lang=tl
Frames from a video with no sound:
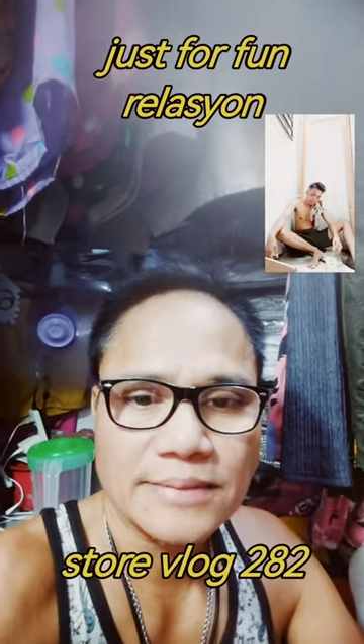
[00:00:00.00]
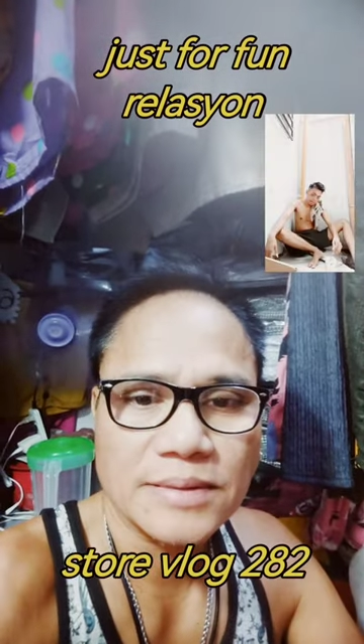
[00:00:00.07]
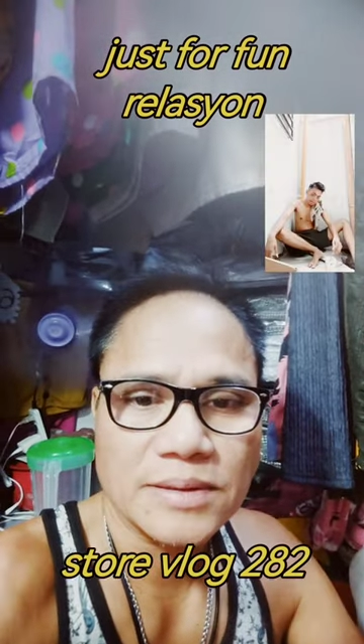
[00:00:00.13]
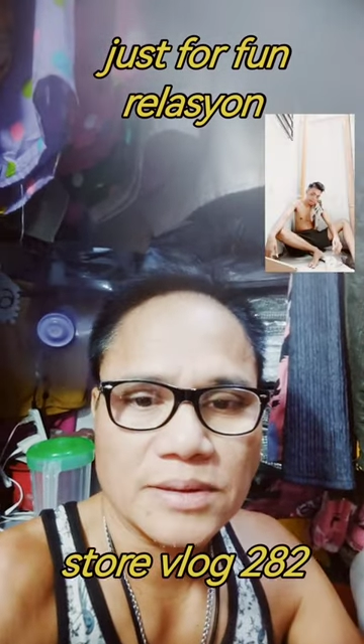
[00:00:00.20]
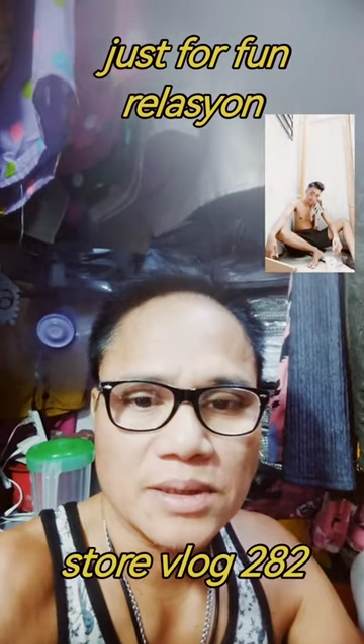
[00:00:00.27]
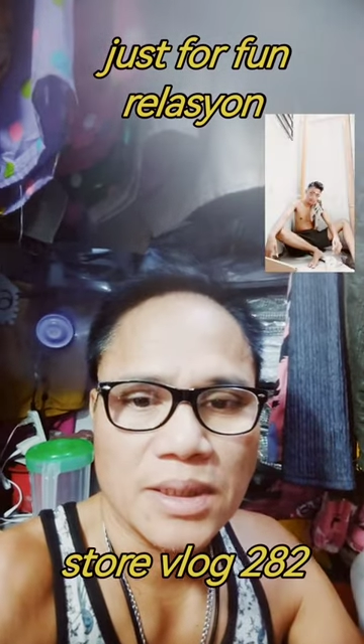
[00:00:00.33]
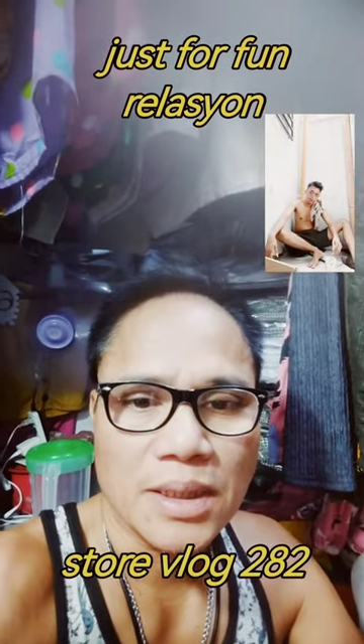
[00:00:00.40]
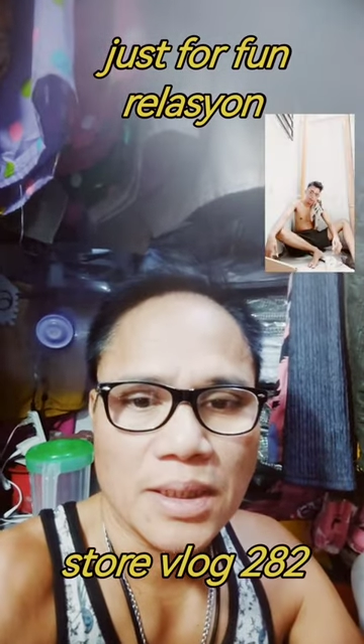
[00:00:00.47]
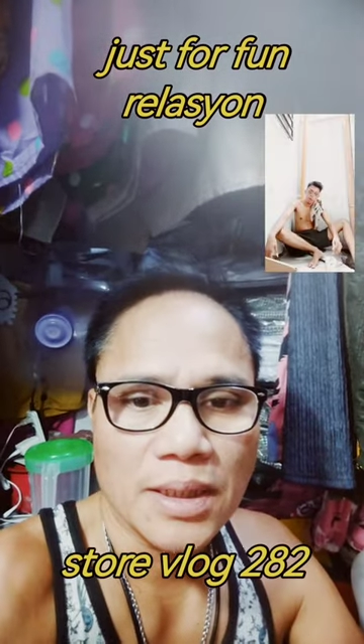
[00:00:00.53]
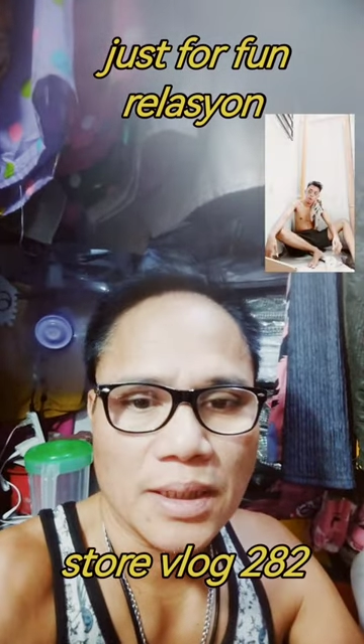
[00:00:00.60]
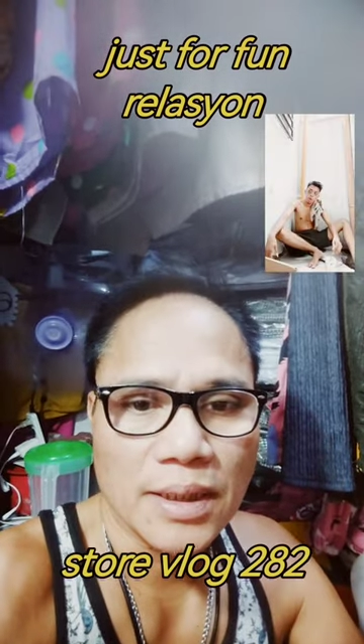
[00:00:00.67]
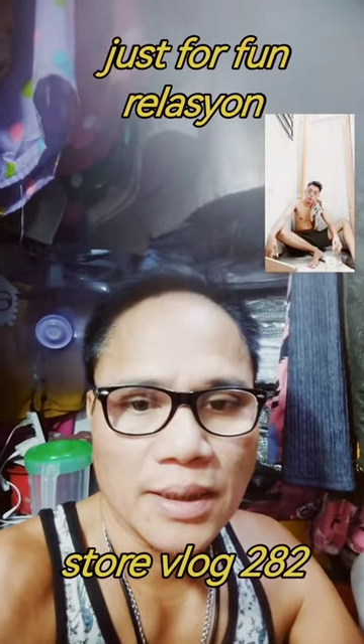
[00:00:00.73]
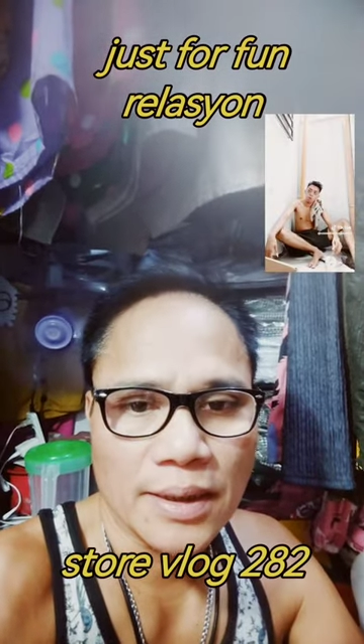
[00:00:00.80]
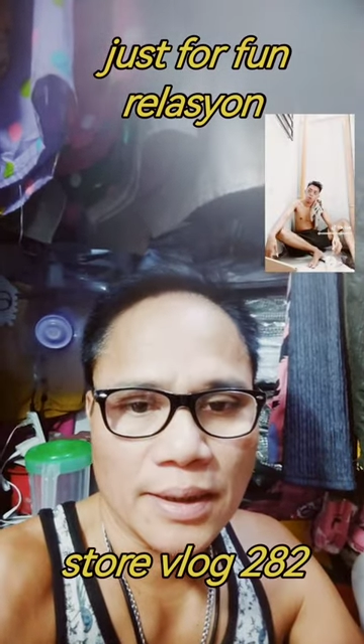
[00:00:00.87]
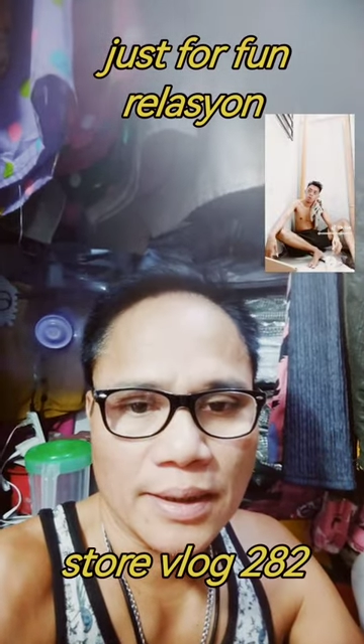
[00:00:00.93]
Ako?
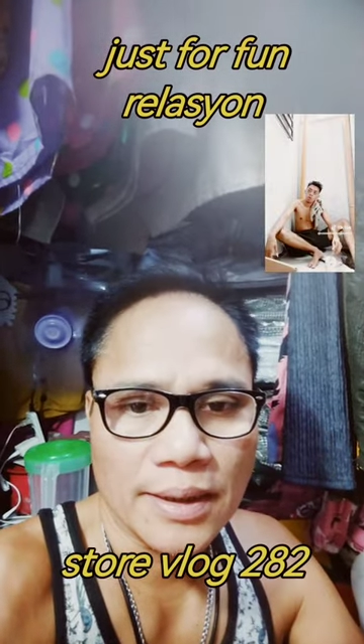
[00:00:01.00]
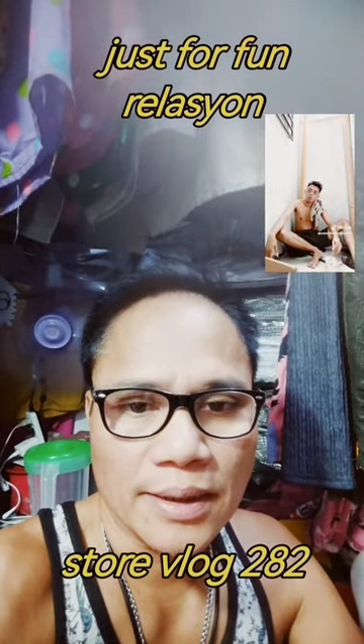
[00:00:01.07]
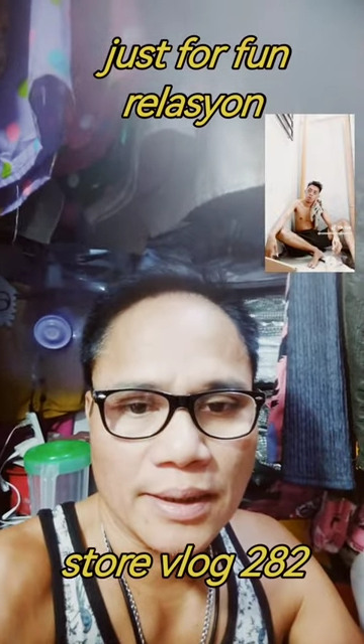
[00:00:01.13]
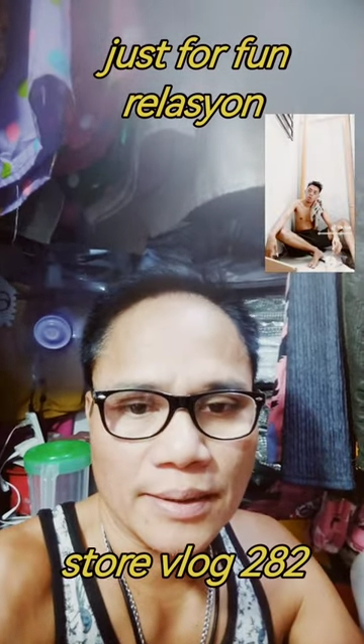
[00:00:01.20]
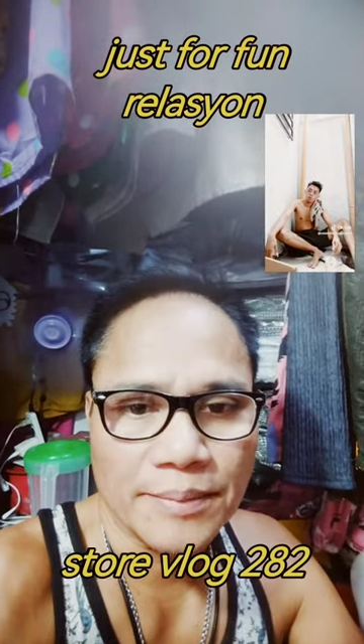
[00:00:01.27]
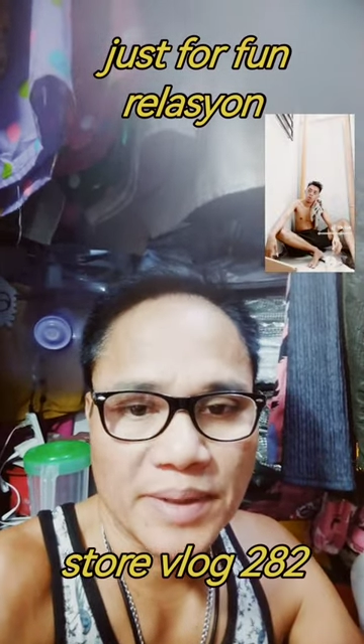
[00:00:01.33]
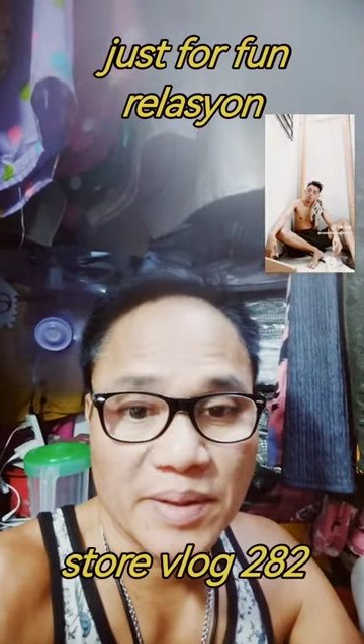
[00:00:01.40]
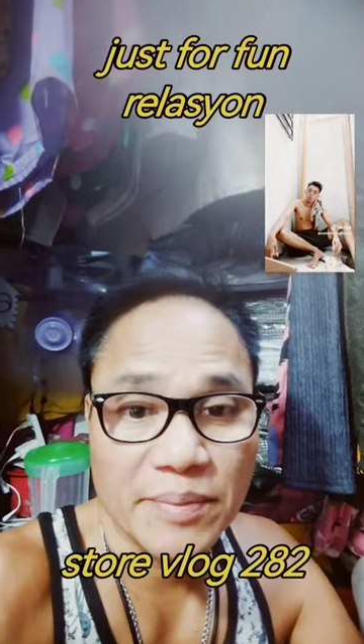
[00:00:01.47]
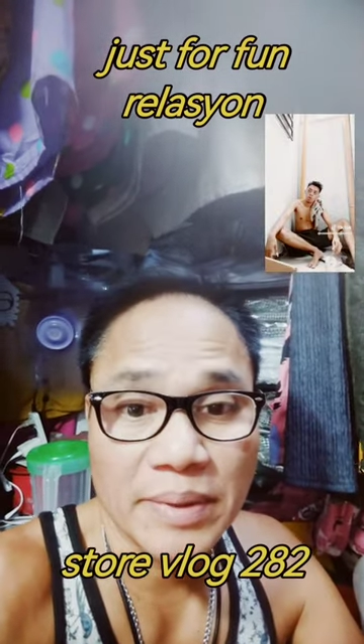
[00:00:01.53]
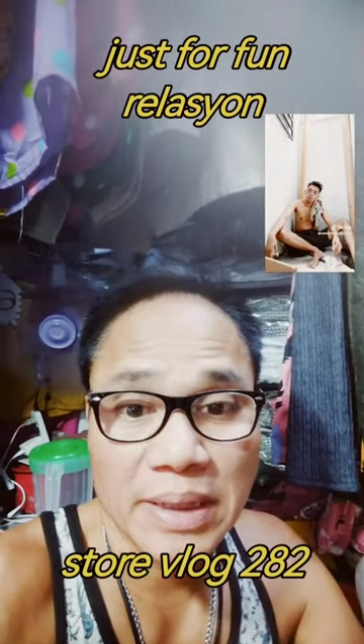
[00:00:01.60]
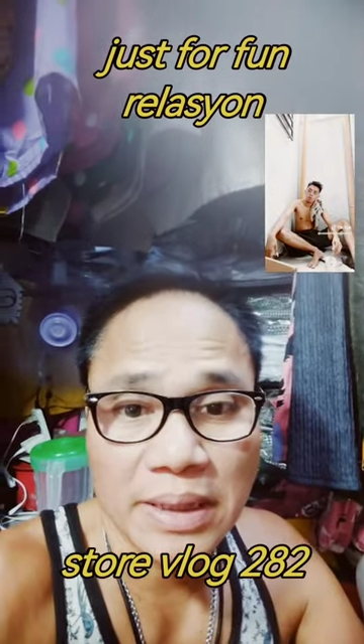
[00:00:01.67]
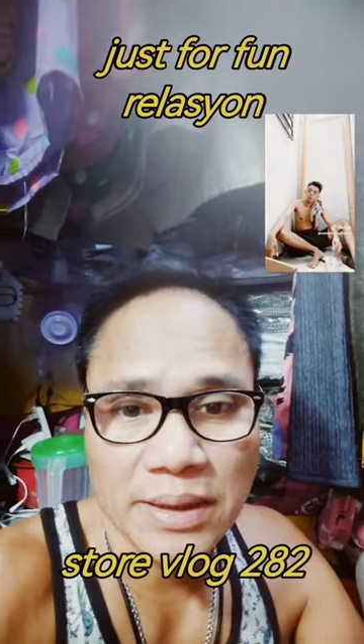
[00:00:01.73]
Uh,